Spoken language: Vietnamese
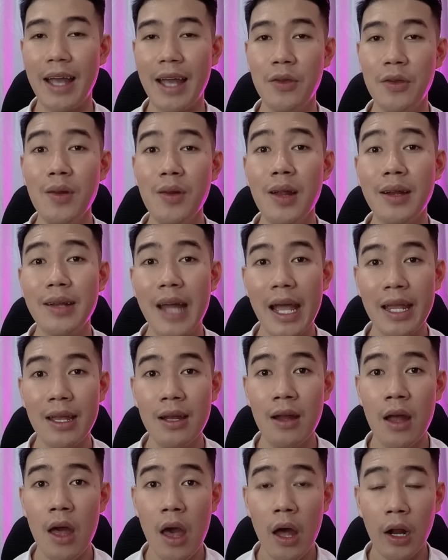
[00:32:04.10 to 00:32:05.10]
dưới lên đây.
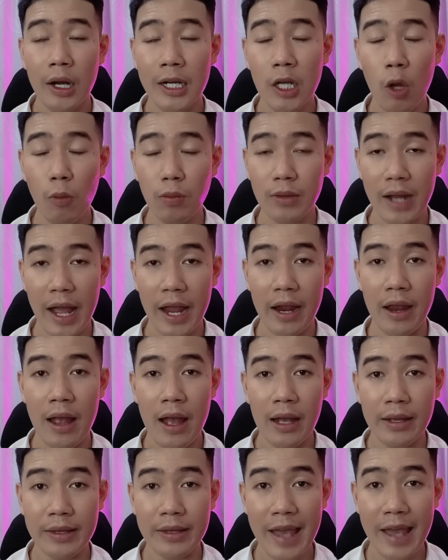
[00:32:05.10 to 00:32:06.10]
Lúc này,
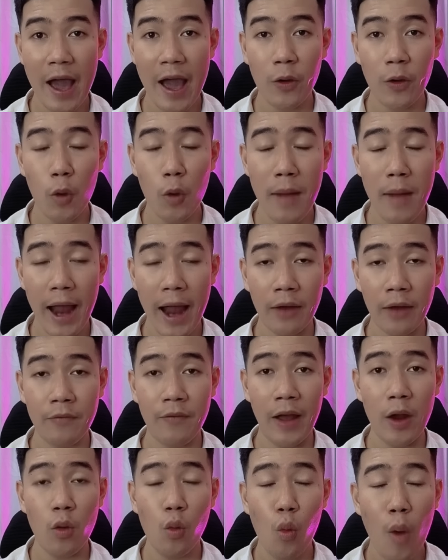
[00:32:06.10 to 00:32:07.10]
cha của bạn
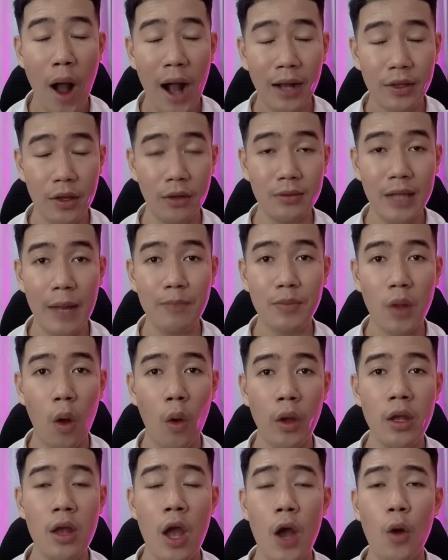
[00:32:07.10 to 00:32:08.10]
phải quăng những tép
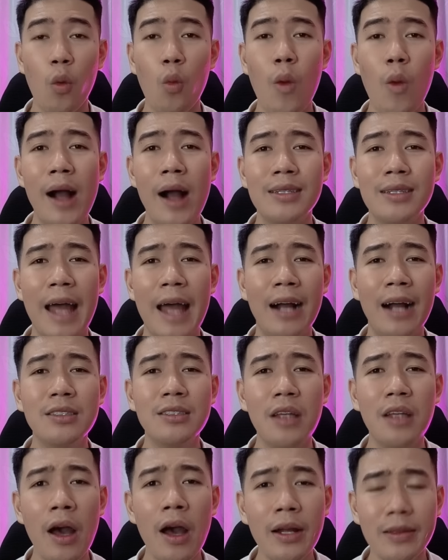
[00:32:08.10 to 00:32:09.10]
tỏi, quăng thẳng
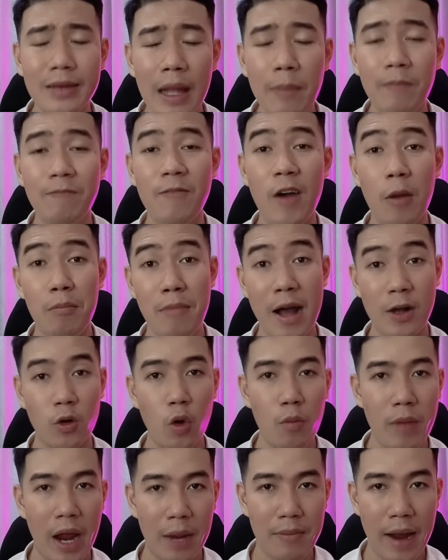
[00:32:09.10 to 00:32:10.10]
tới tấp vào mặt
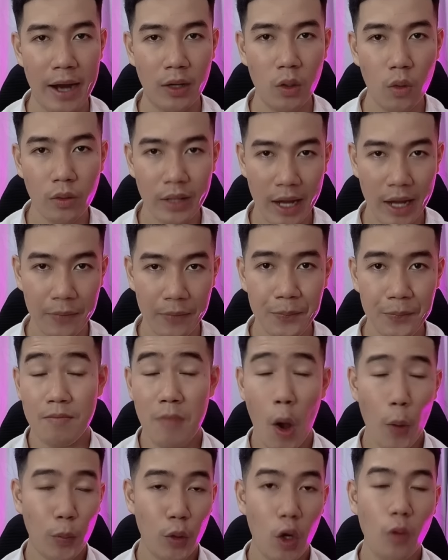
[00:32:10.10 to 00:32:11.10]
của mẹ bạn luôn nha.
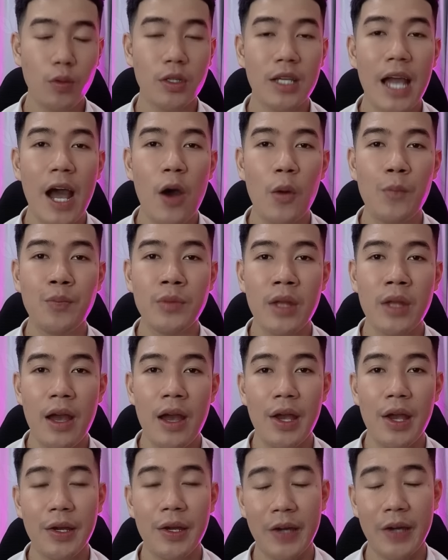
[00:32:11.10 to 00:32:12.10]
Một lúc sau,
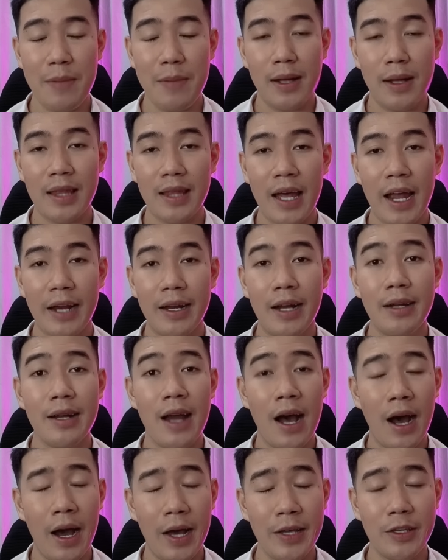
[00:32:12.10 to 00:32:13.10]
khi mà thầy đã
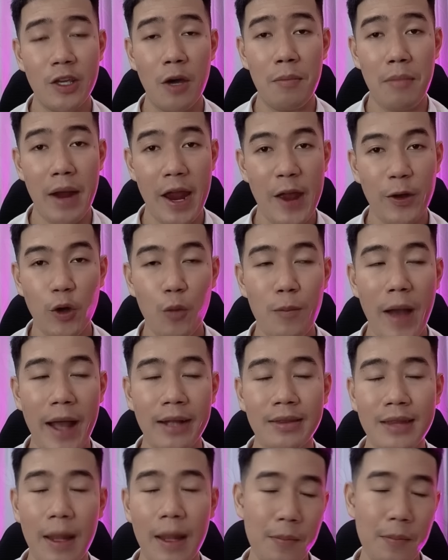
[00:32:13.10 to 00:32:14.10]
đợi cho mẹ của
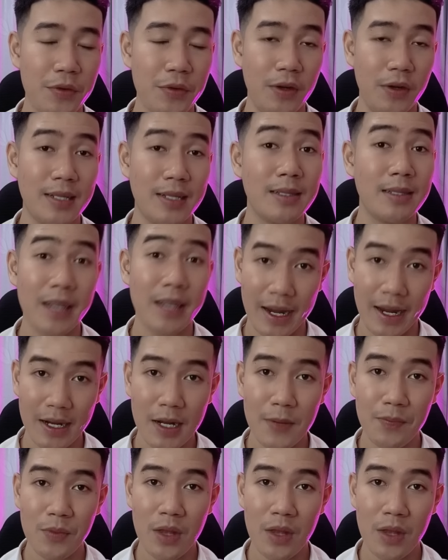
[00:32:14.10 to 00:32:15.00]
bạn tắm rửa sạch sẽ đó,